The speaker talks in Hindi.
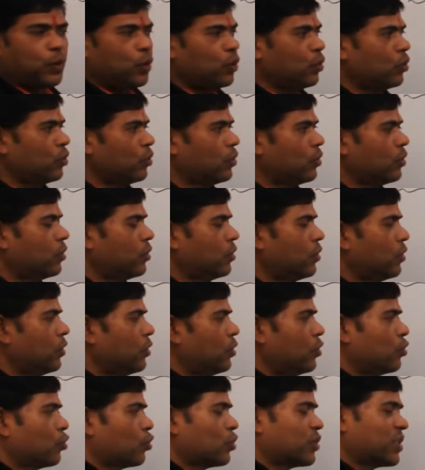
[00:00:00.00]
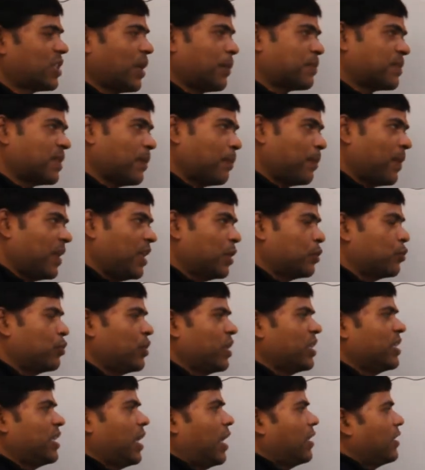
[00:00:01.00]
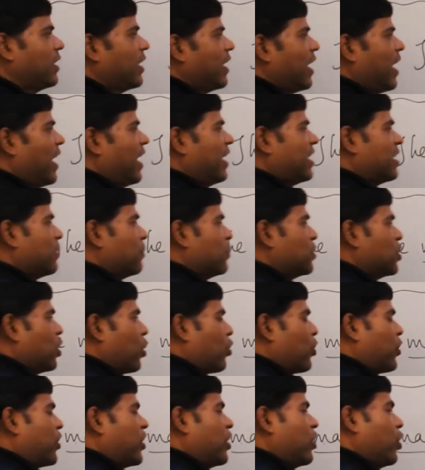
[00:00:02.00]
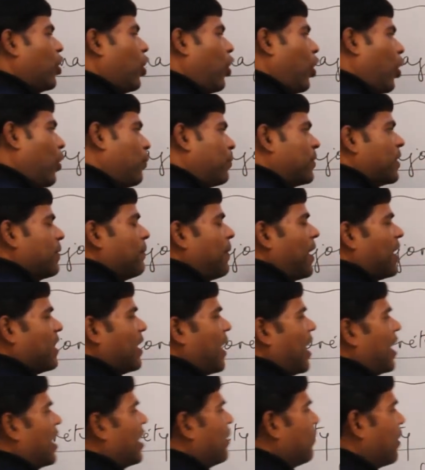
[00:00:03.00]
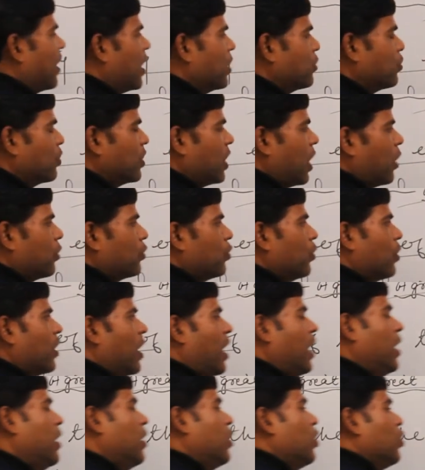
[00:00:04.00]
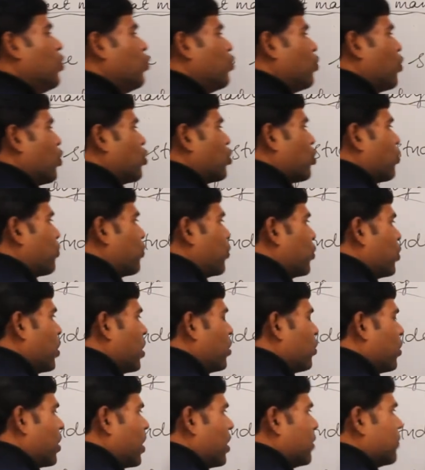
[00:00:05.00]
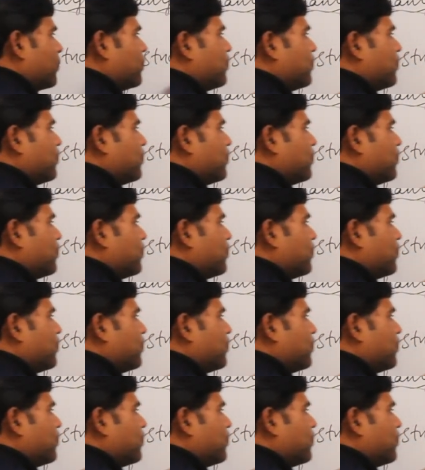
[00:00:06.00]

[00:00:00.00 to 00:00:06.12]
हो तो सबसे पहले तो ये ध्यान देना है कि मेजोरिटी ऑफ के बाद आने वाला जो नाउन होगा वो तो प्लूरल होगा